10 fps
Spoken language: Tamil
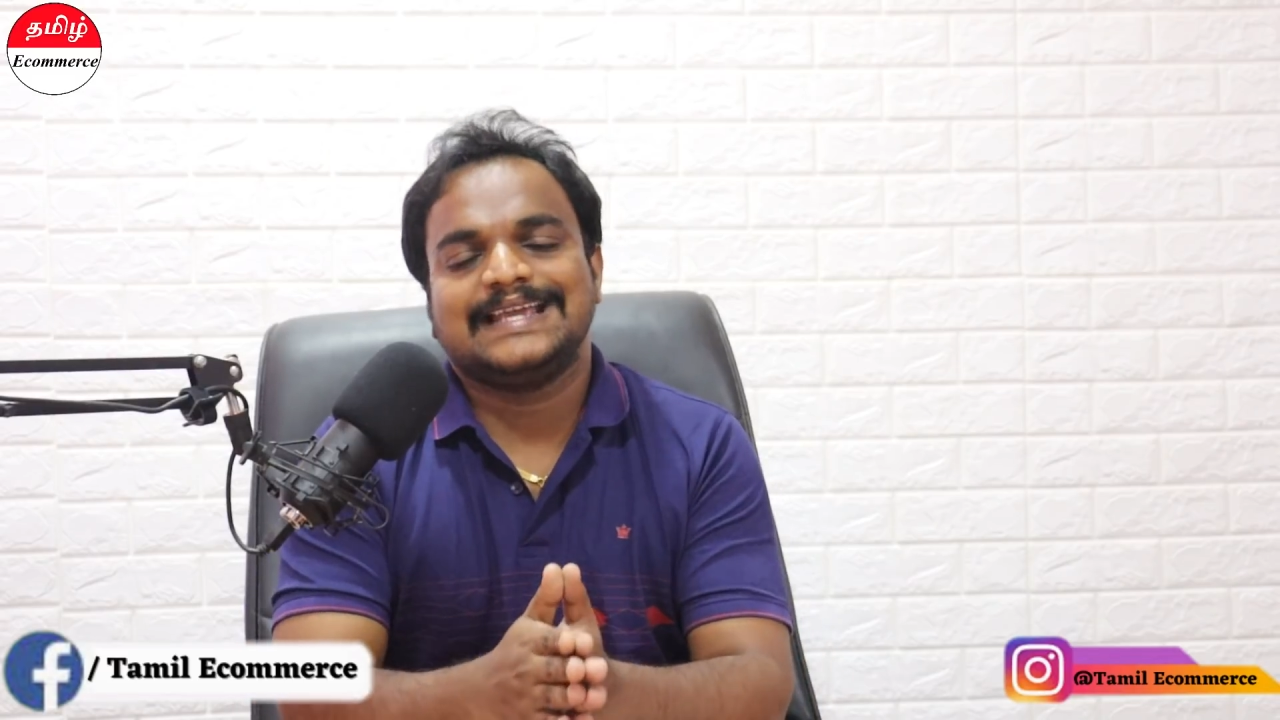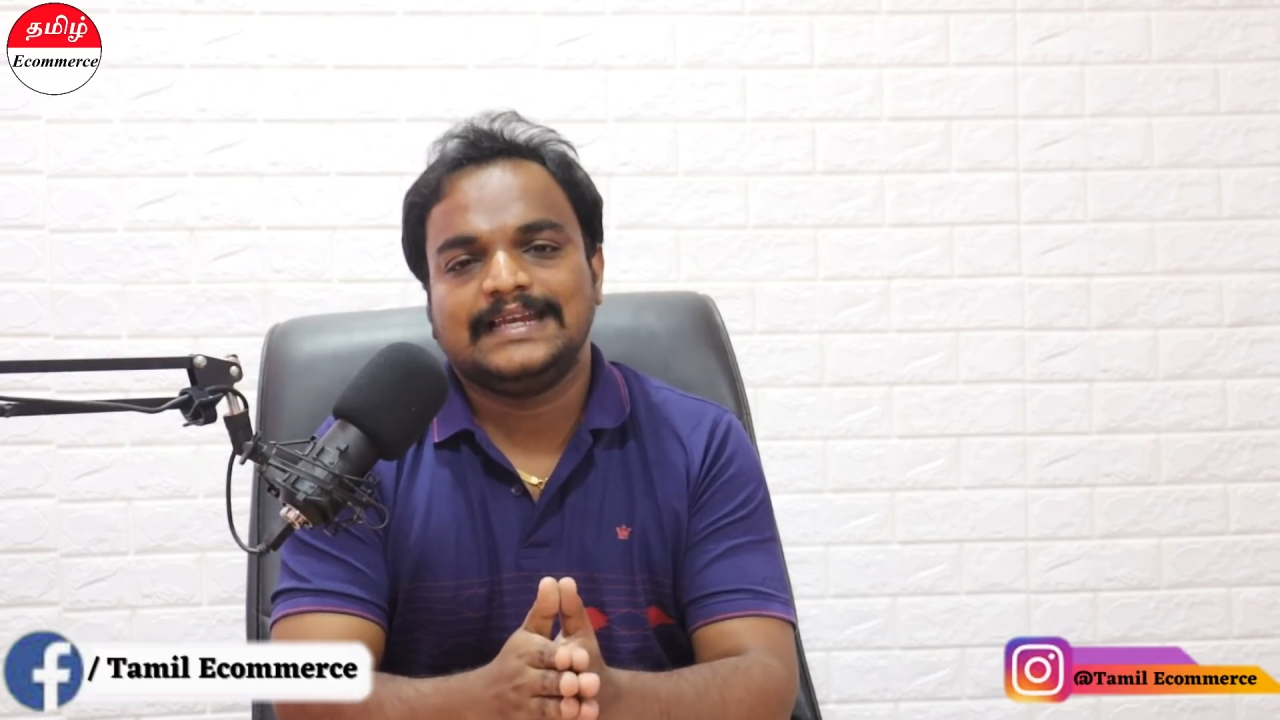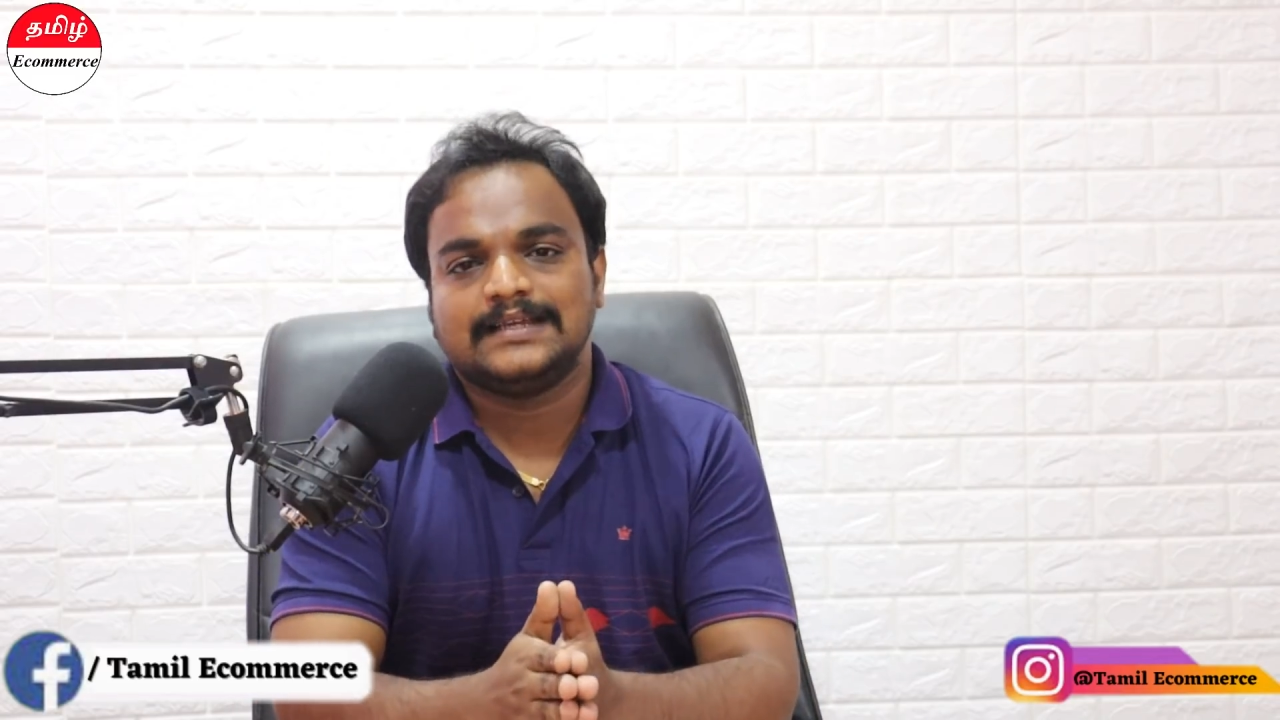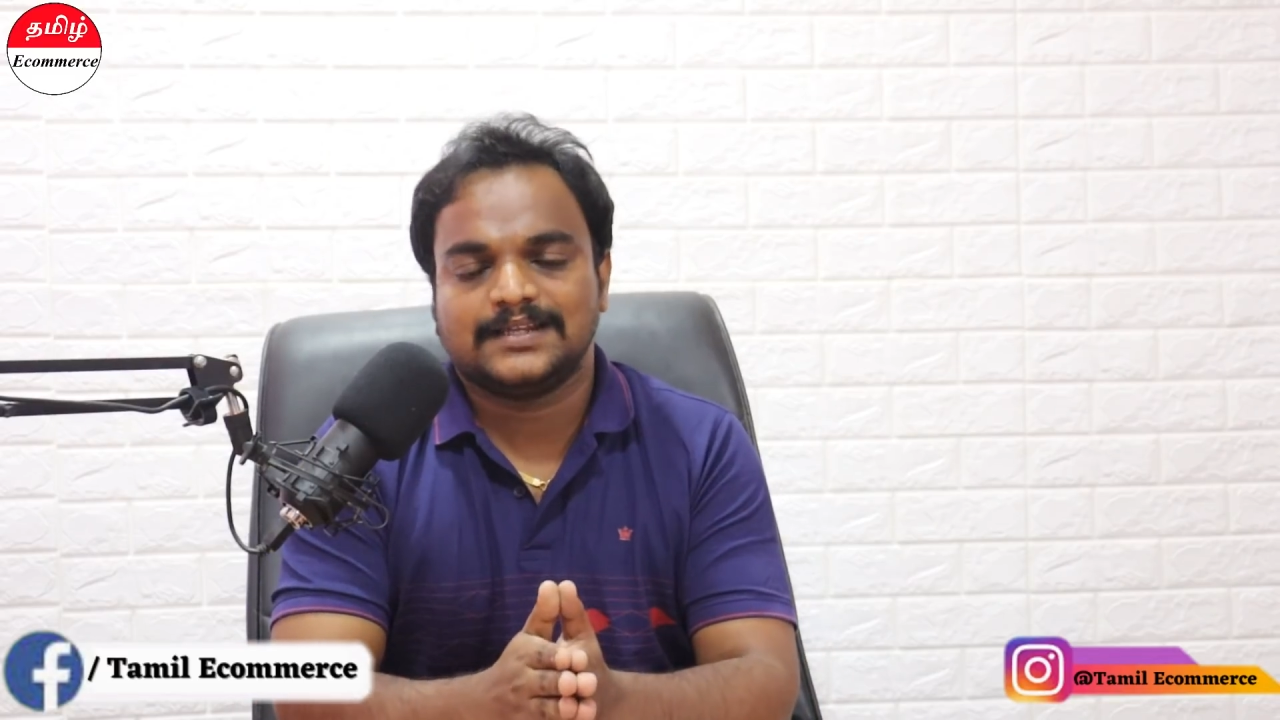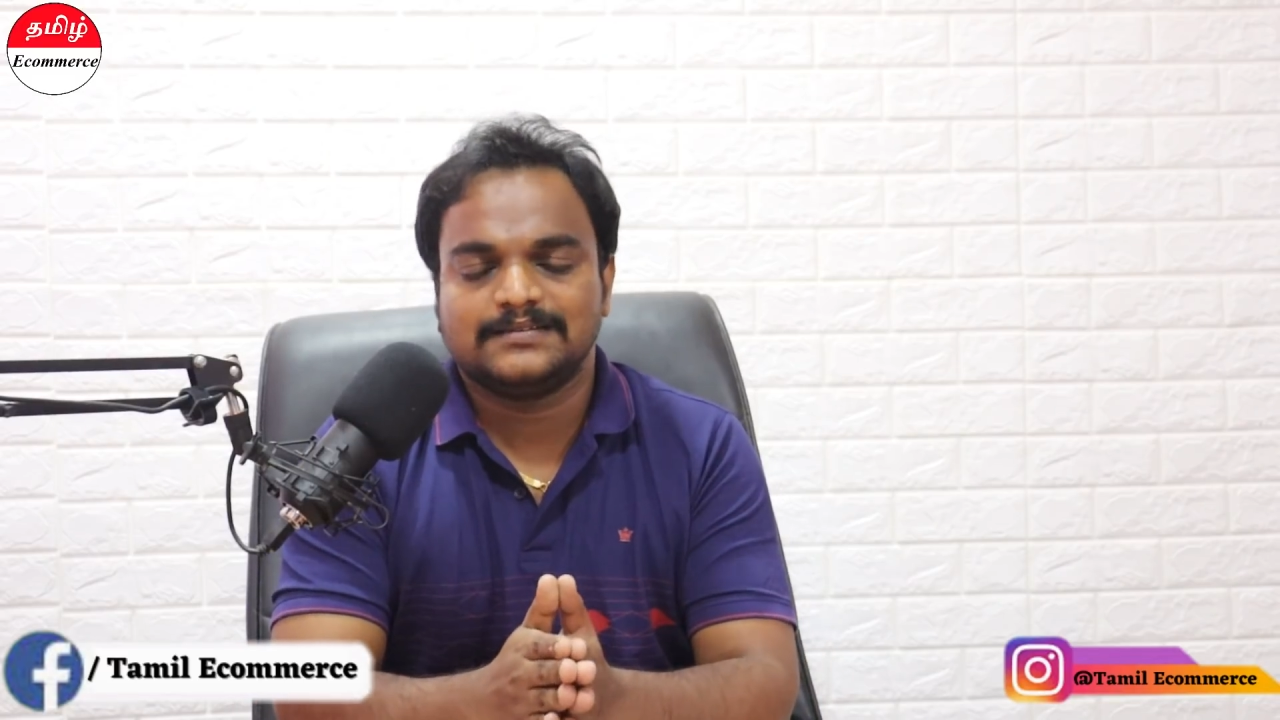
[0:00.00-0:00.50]

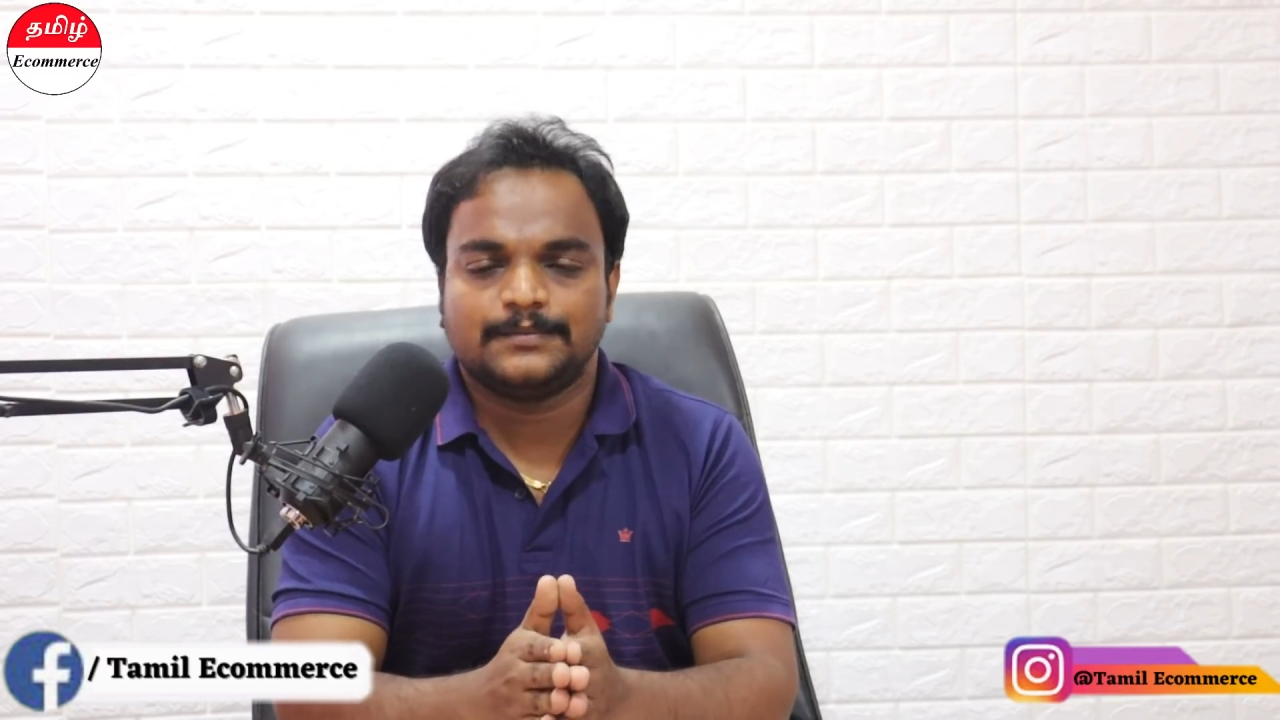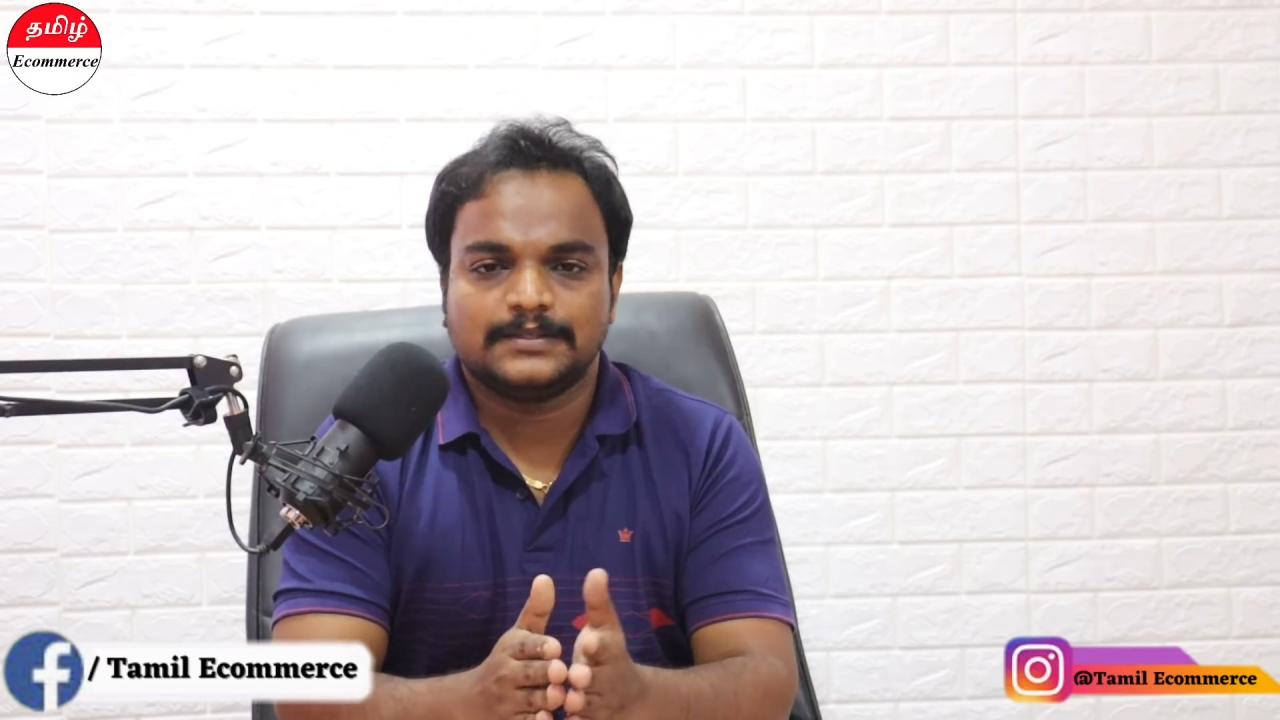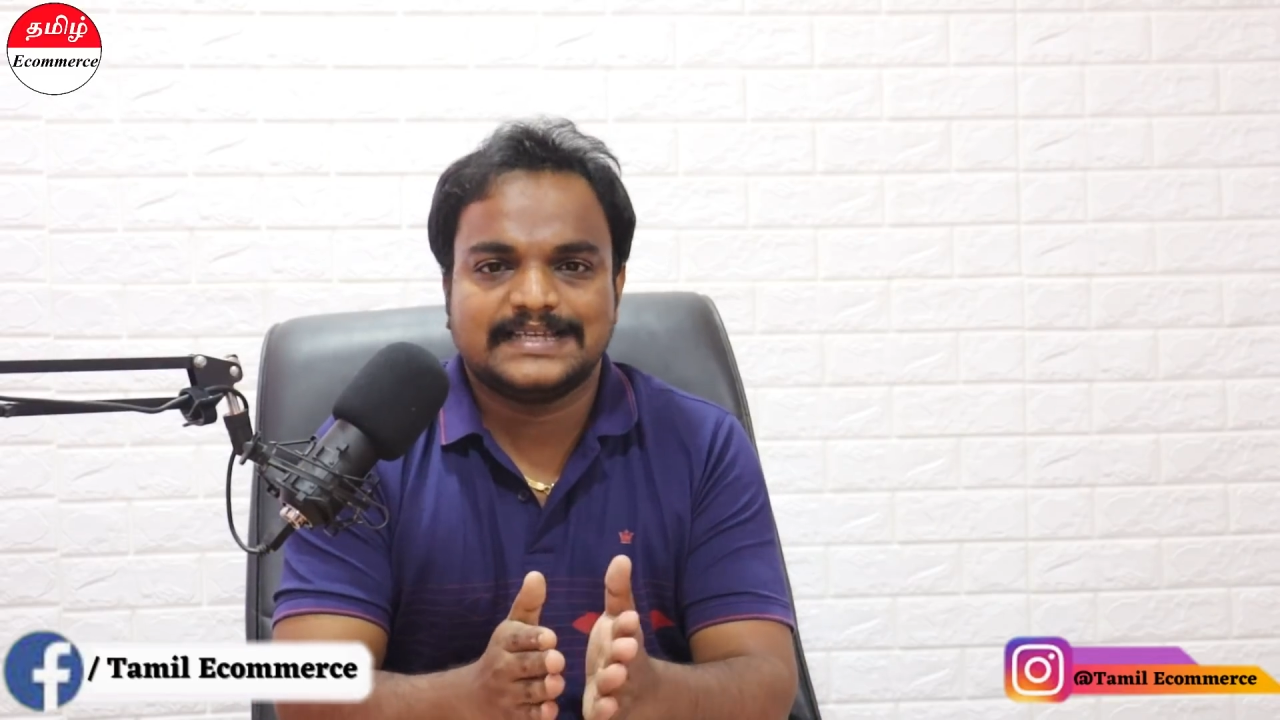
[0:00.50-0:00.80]
ஸ்கேலிங் அதாவது நம்ம